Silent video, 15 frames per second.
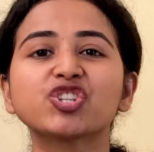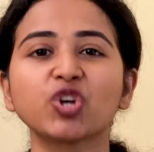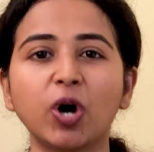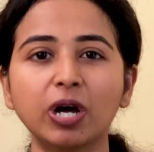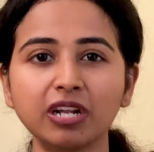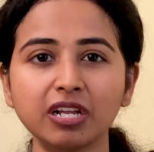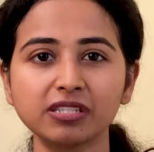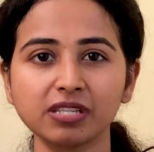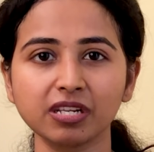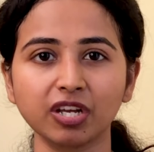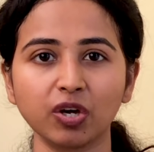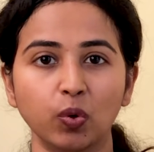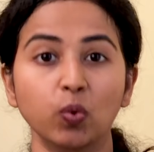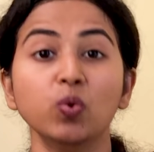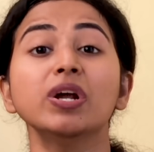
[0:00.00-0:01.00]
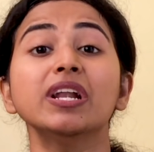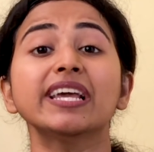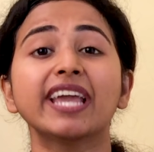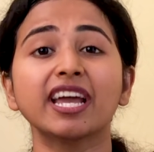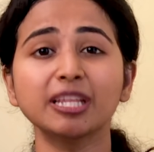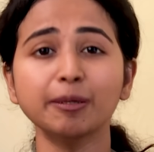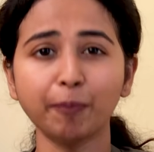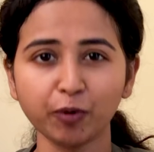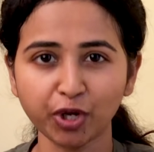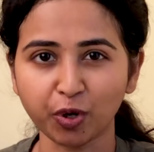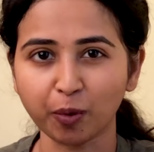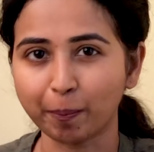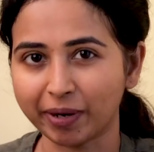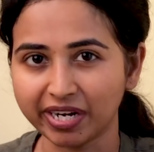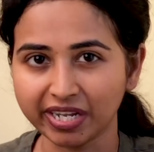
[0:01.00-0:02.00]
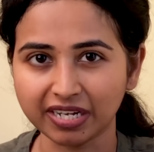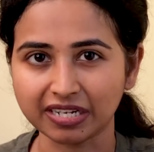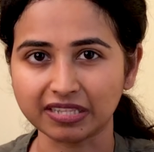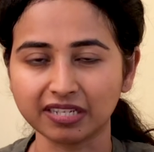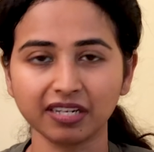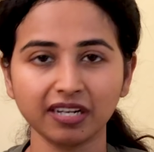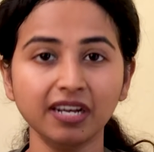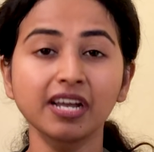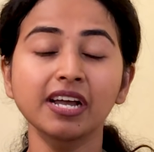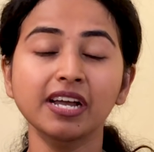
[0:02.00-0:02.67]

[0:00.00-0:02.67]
ஜானர்ஸ் இருக்குது உங்களுக்கு எது பிடிக்கும் படிக்கிறதுக்கு